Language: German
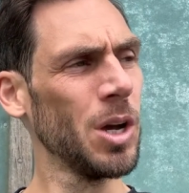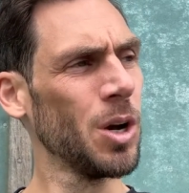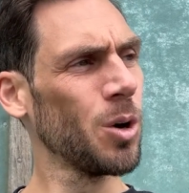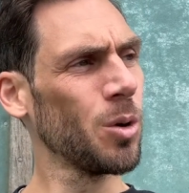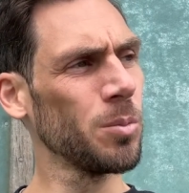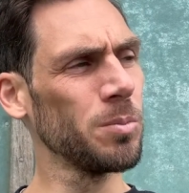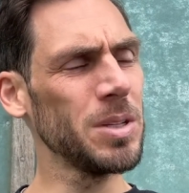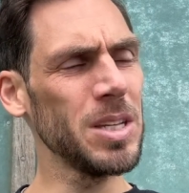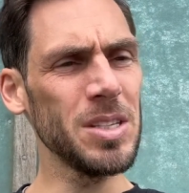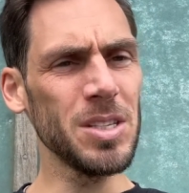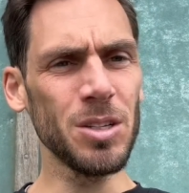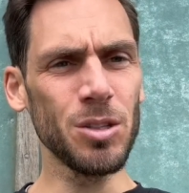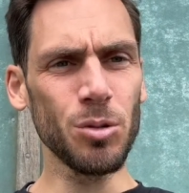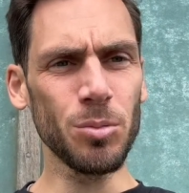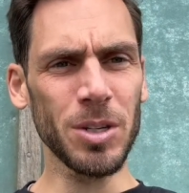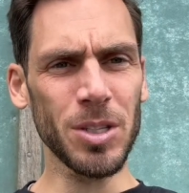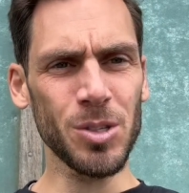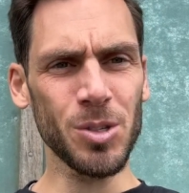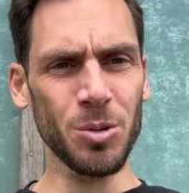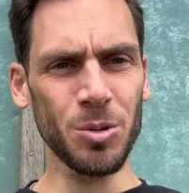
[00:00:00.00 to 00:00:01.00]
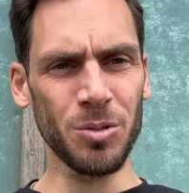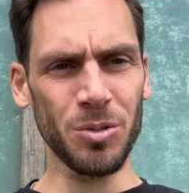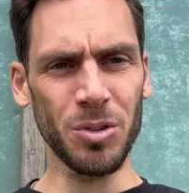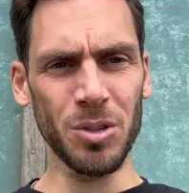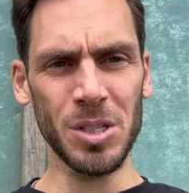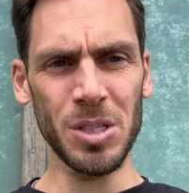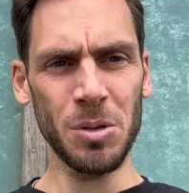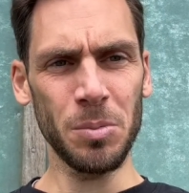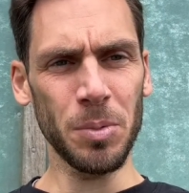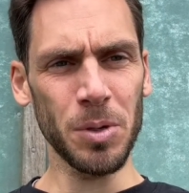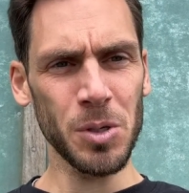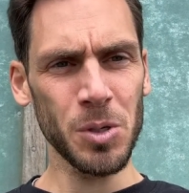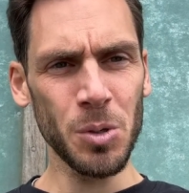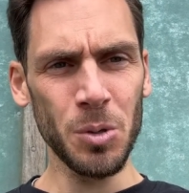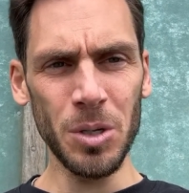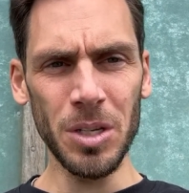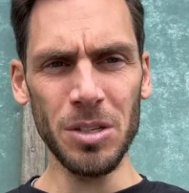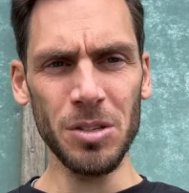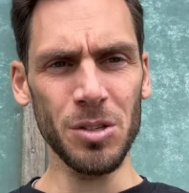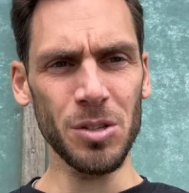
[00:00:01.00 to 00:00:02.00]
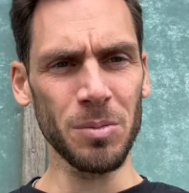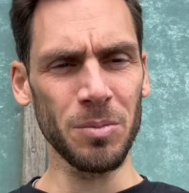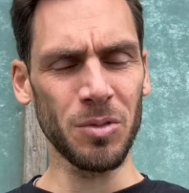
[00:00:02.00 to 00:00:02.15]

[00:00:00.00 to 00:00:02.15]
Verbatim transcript: um die Situation für sich persönlich zum